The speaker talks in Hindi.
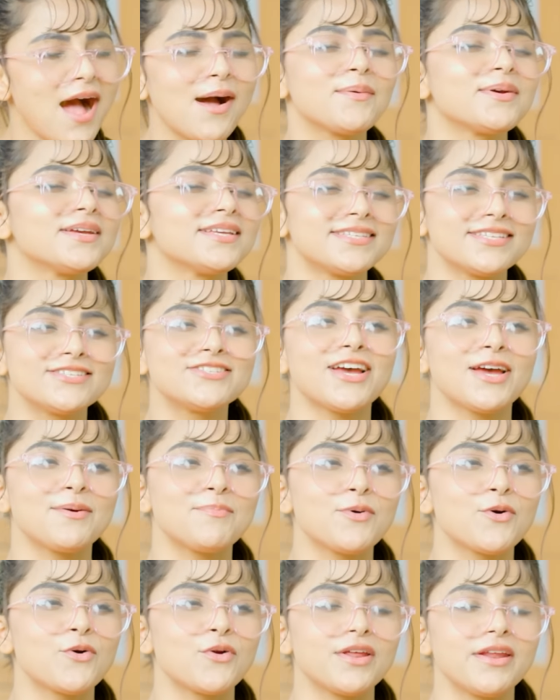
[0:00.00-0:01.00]
आपके ऐसे चाय
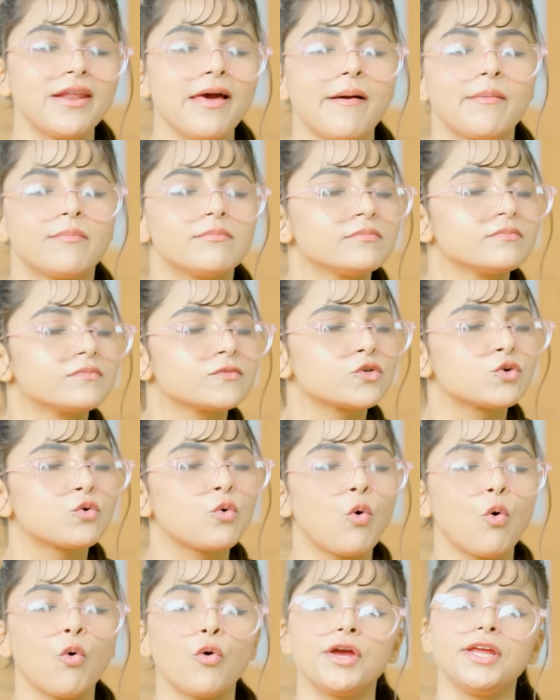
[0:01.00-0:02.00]
पकौड़े ना
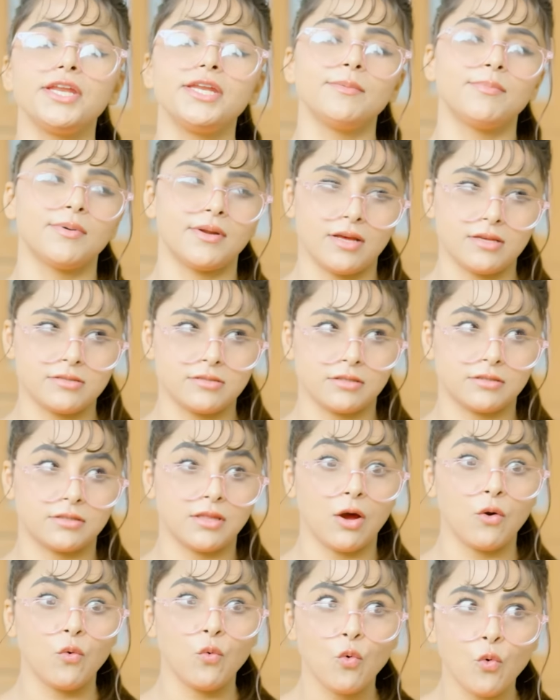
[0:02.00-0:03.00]
कोई नहीं बना
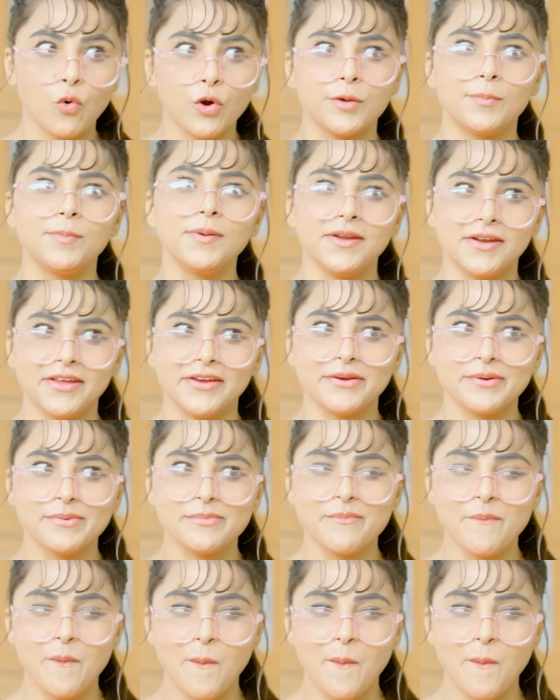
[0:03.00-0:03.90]
सकता कोई भी नहीं